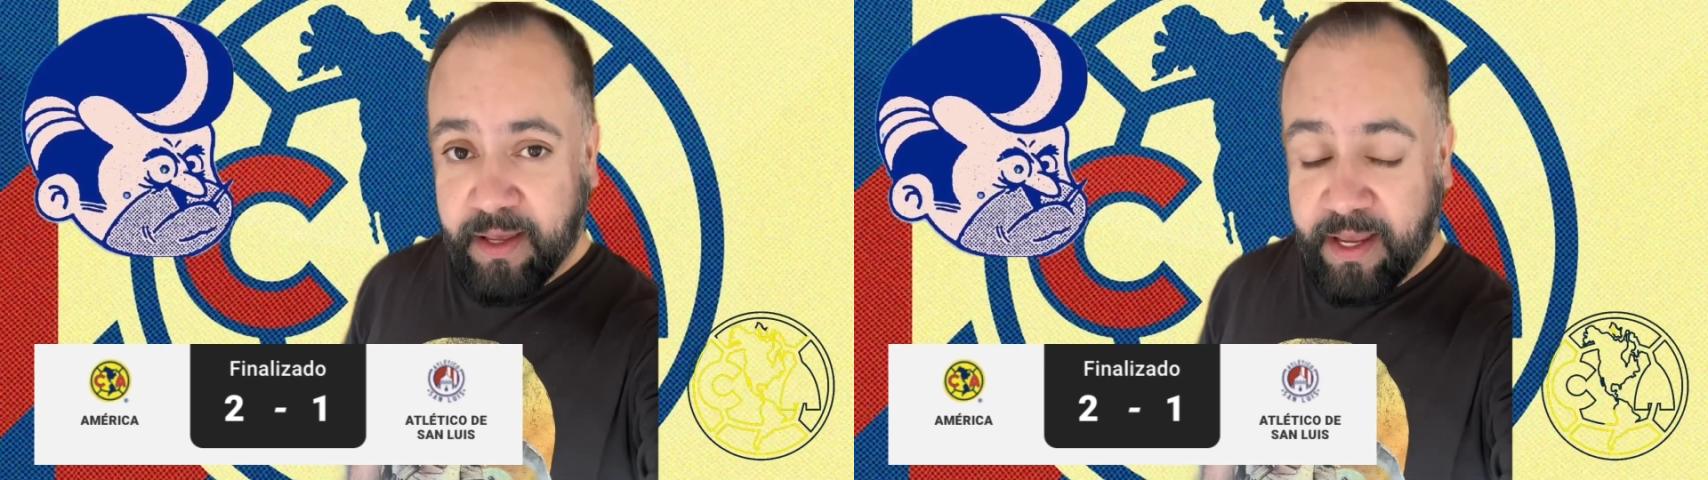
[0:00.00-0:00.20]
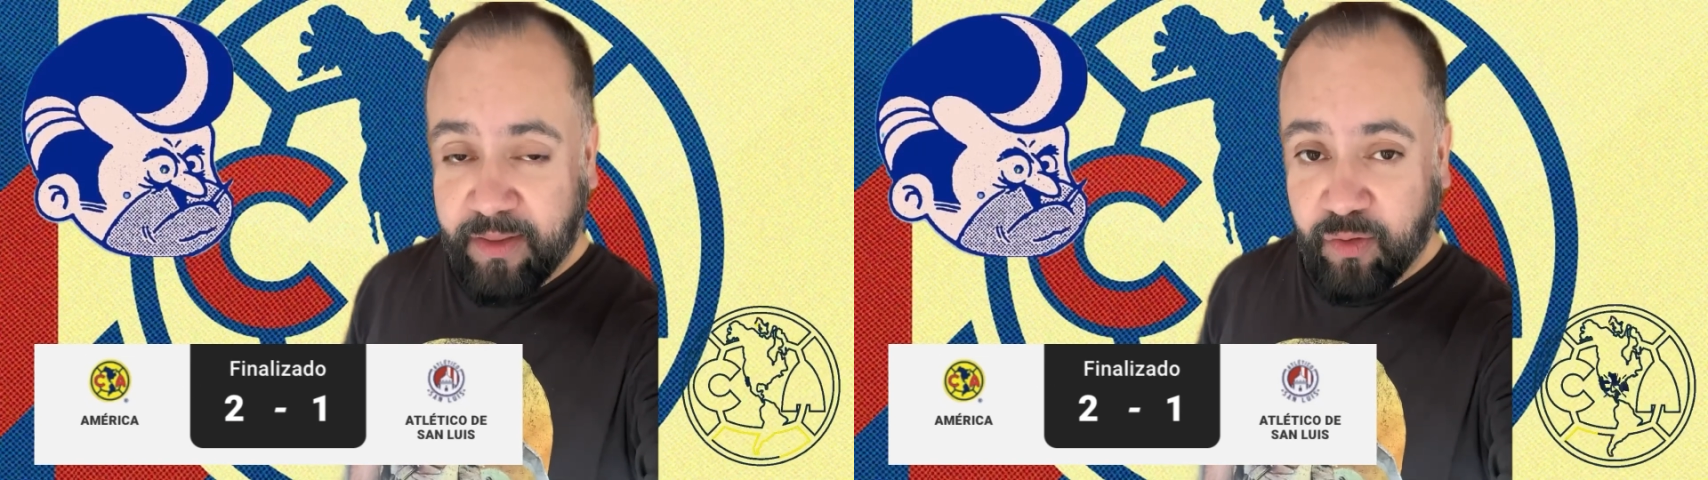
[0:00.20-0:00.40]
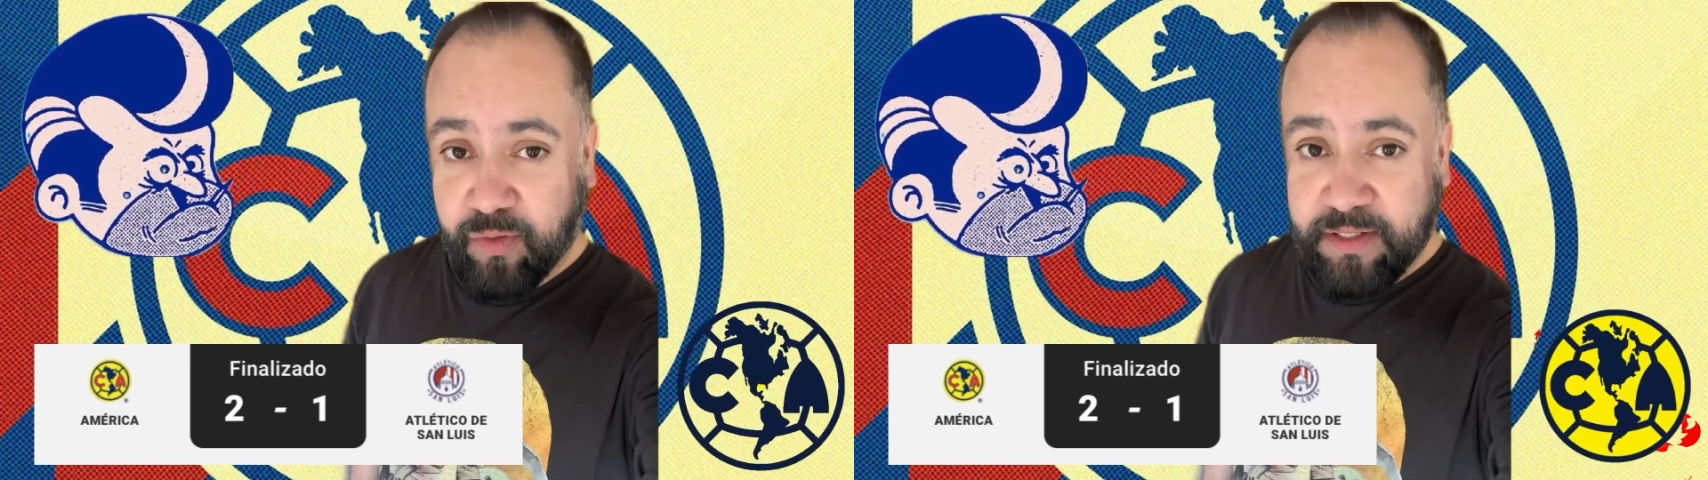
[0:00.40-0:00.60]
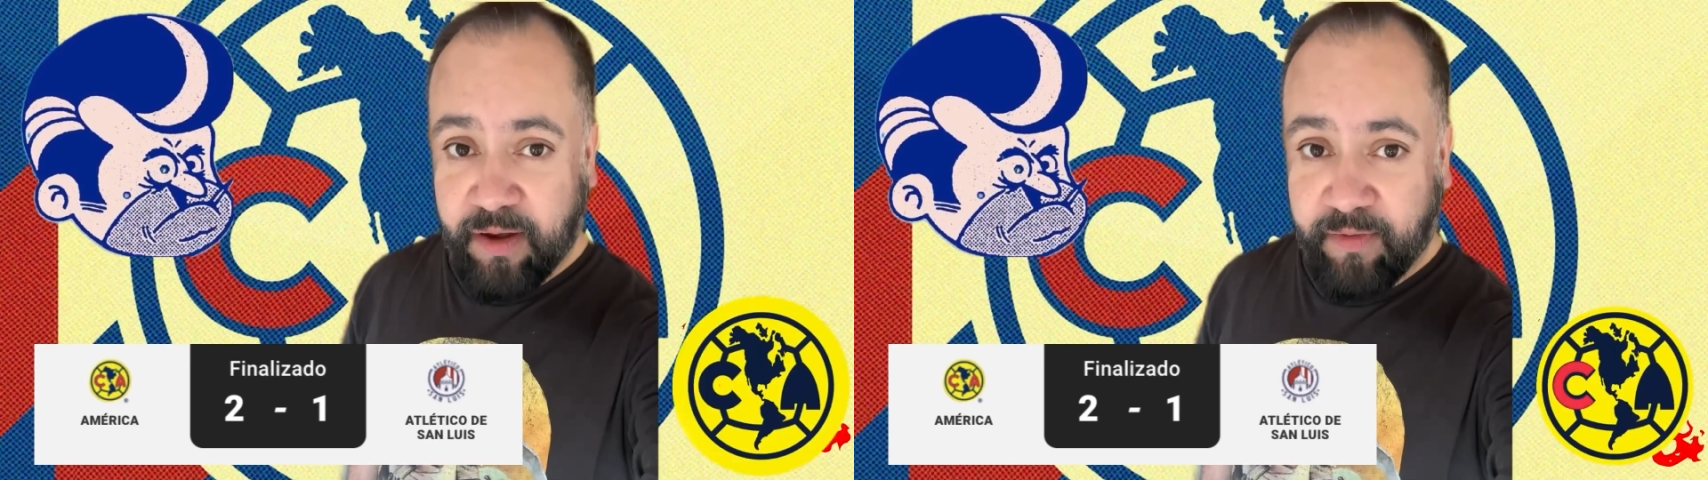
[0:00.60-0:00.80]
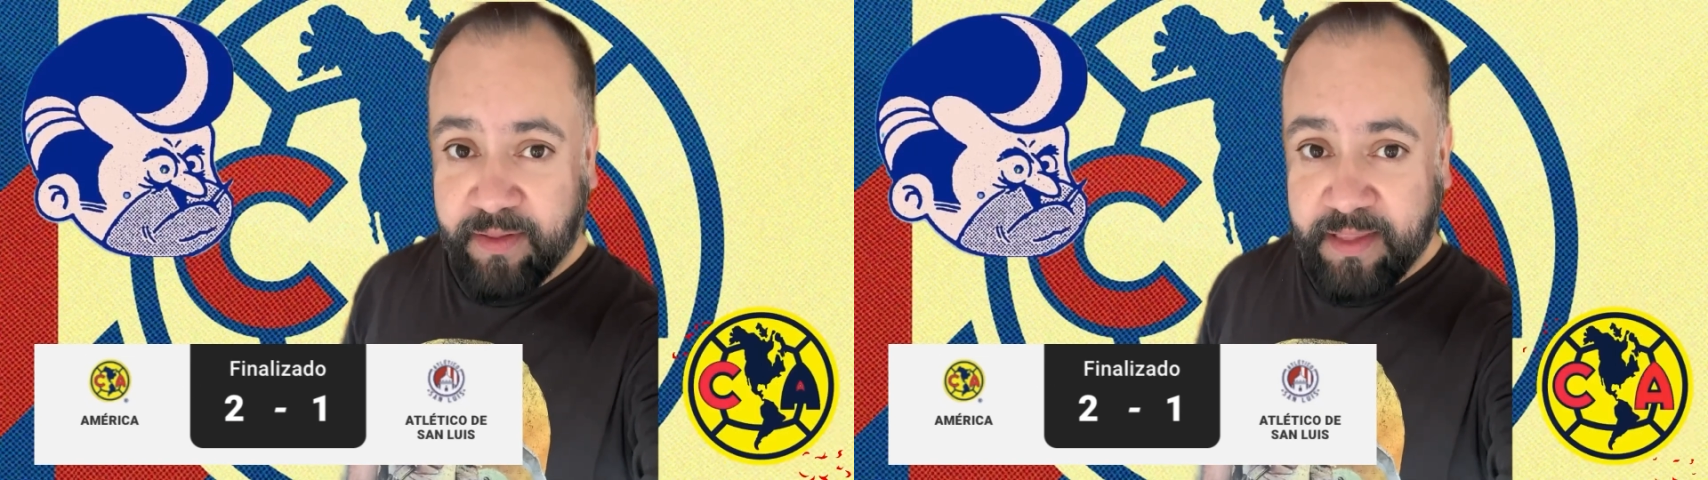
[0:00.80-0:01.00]
en donde se va
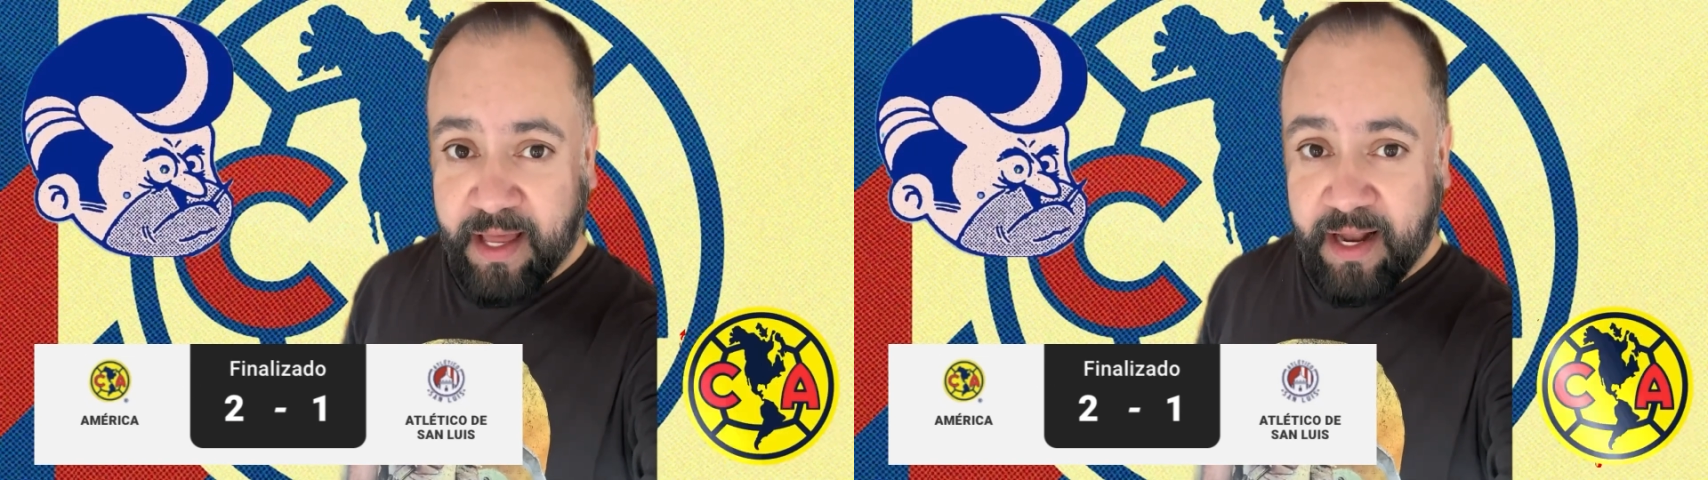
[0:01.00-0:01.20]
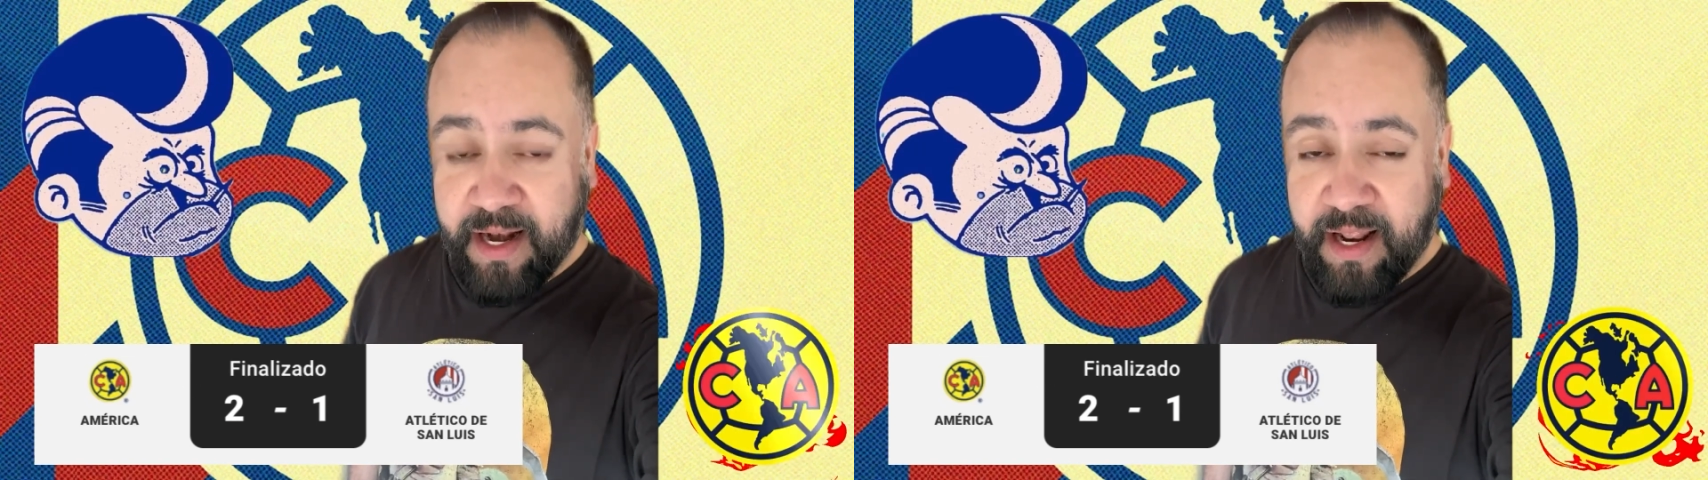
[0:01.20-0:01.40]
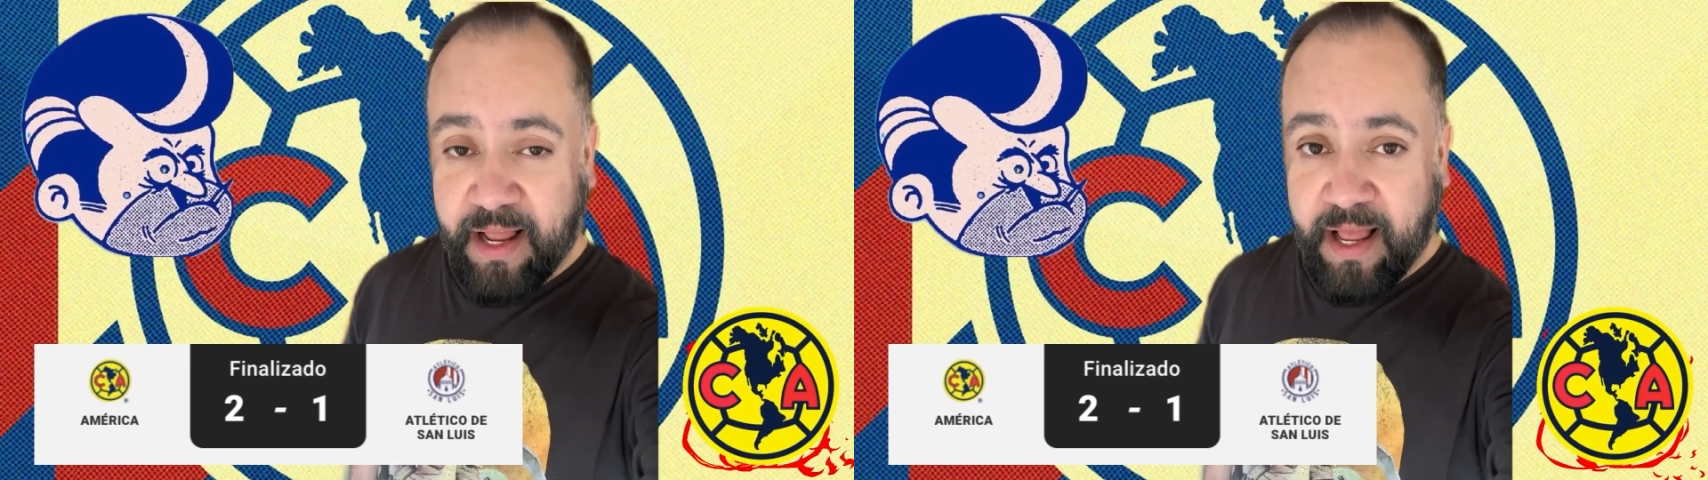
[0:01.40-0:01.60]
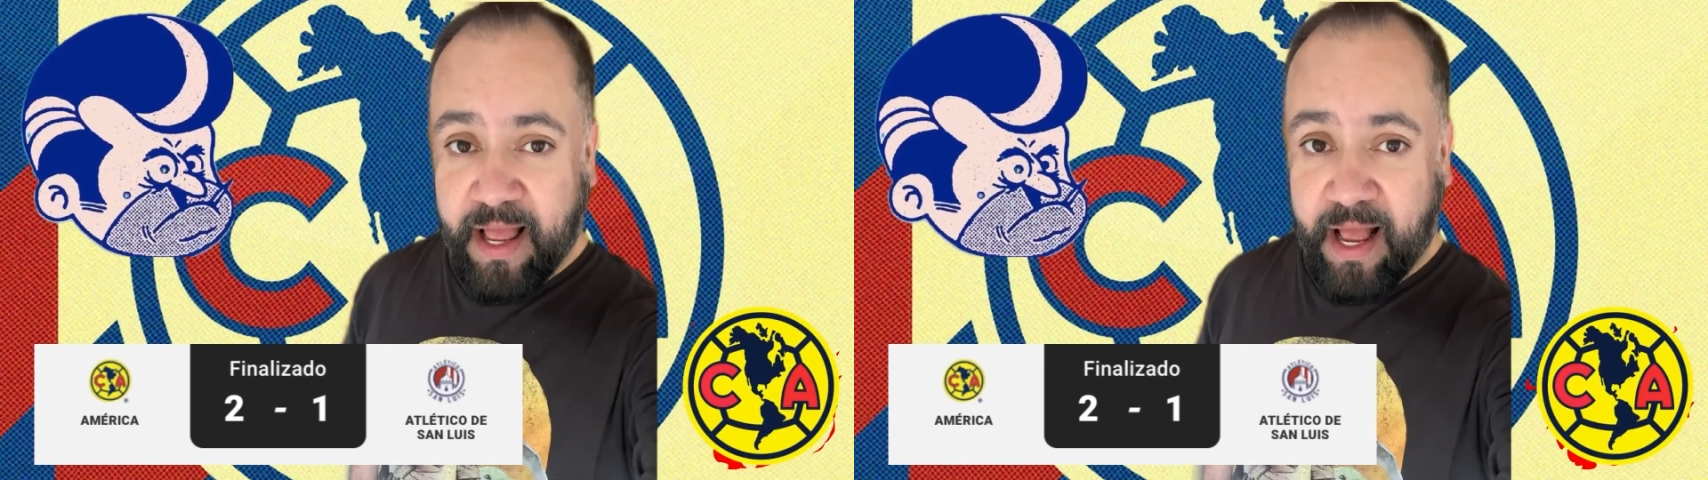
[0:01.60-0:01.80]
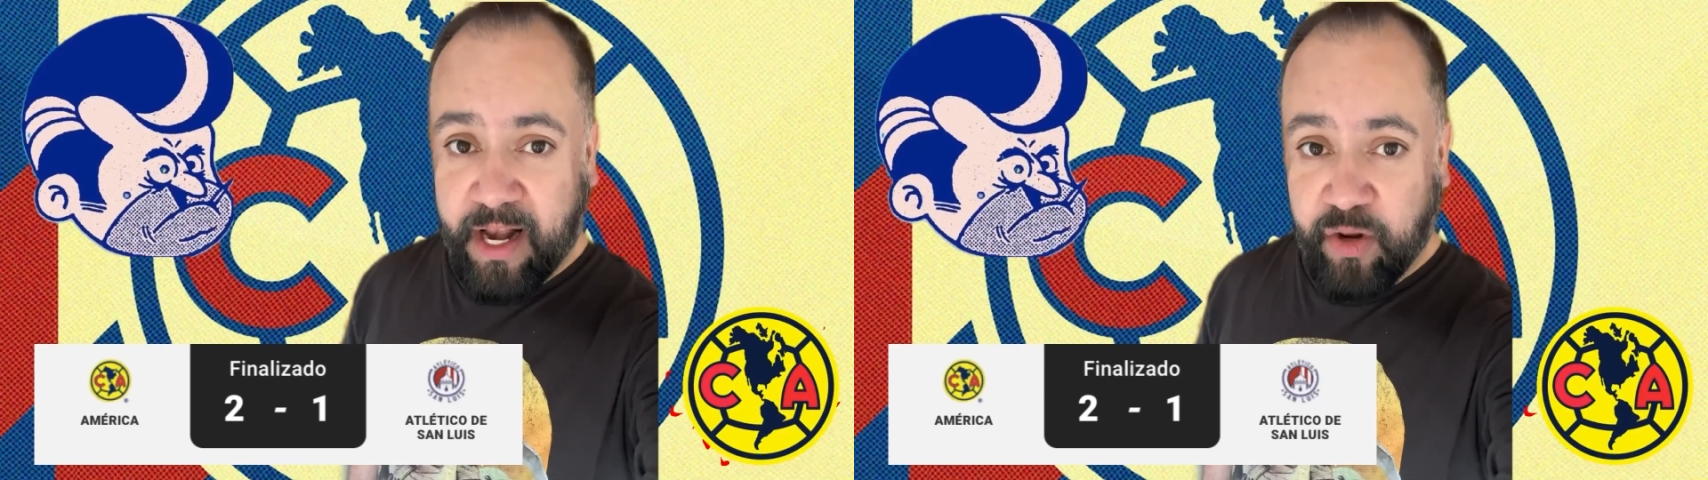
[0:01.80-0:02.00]
a enfrentar
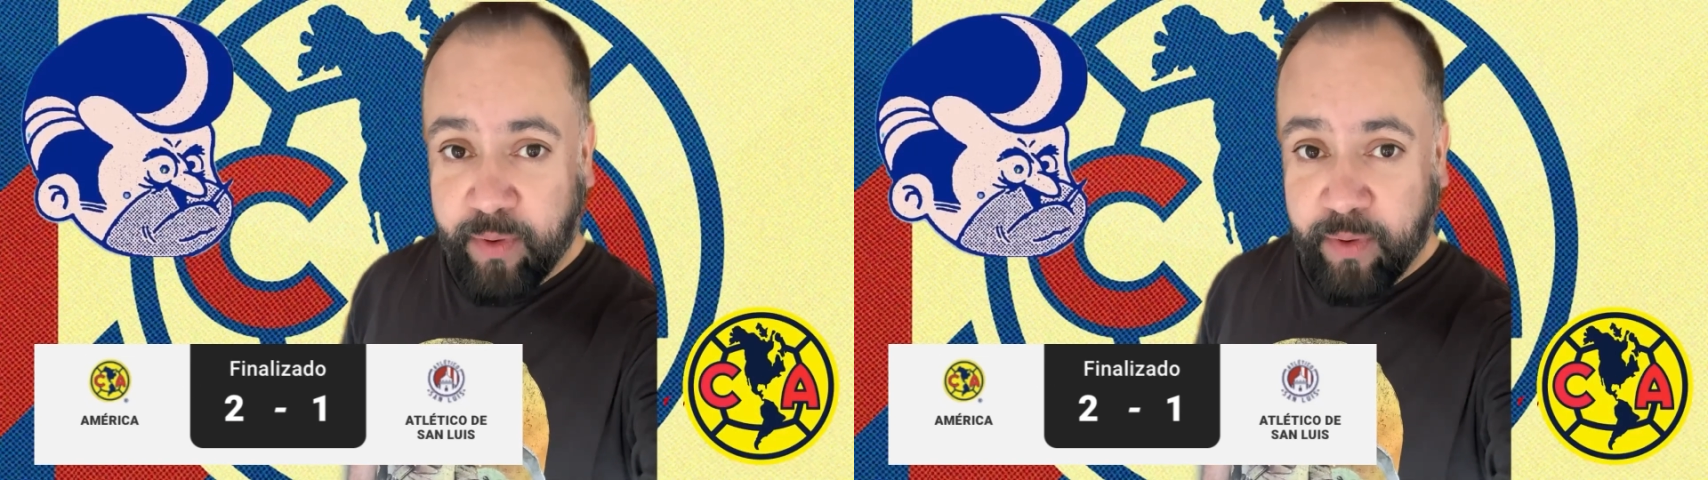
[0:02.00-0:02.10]
al New